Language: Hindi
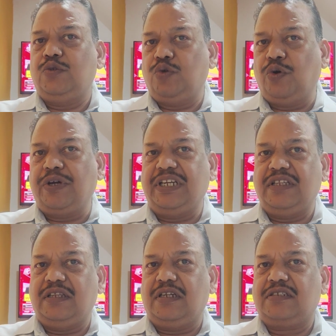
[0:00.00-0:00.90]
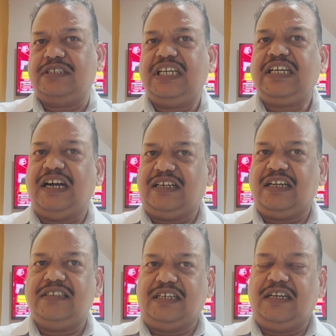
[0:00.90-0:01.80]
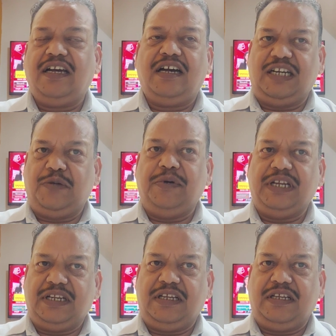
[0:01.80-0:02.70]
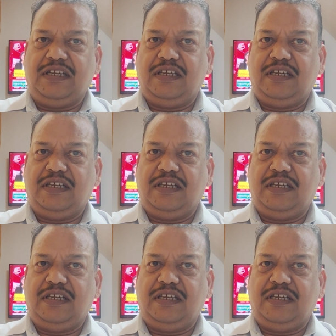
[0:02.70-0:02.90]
दोगुनी दर से काटा जाना अनिवार्य है